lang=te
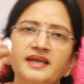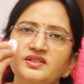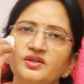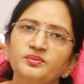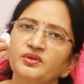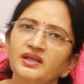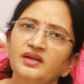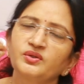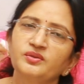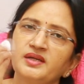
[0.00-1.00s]
ఐస్ క్యూబ్తో
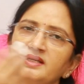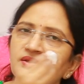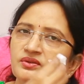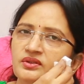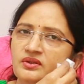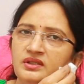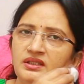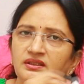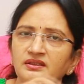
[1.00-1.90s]
ఇలా టూ మినిట్స్ రుద్దుకొని